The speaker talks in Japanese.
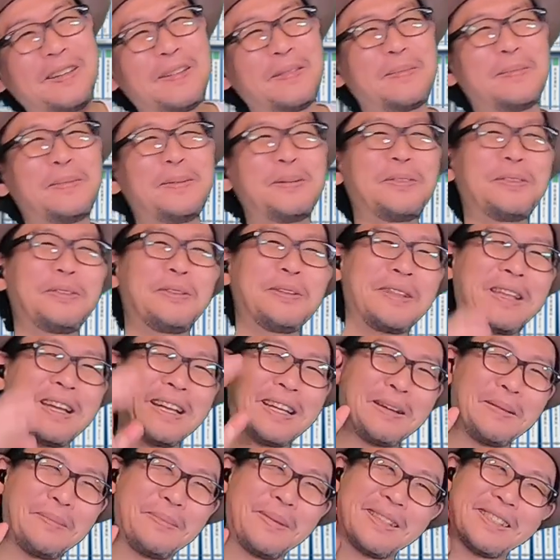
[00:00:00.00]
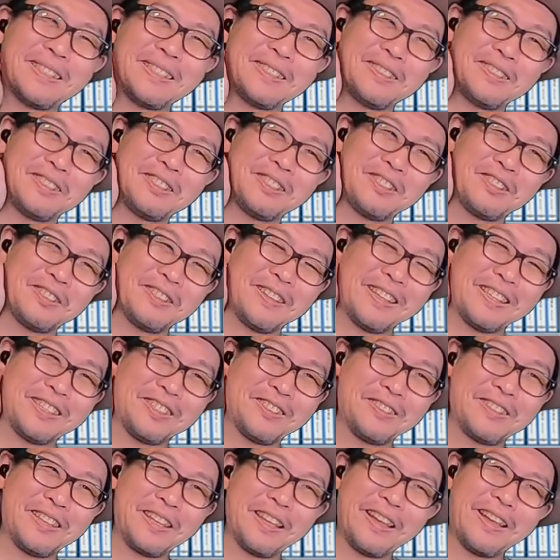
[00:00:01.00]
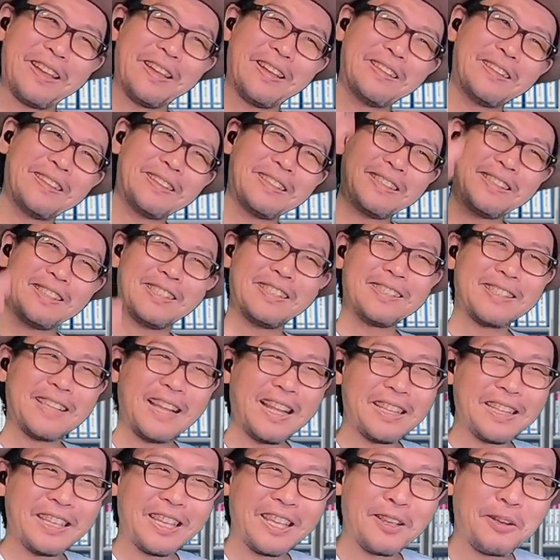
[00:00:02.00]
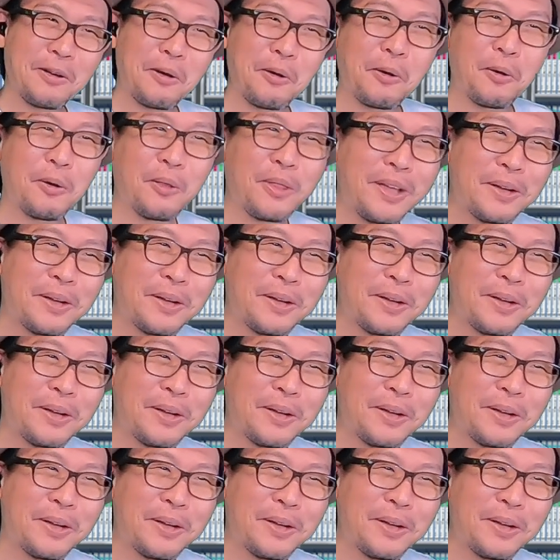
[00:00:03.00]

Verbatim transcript: もっとなんか別のシチュエーションで3年後5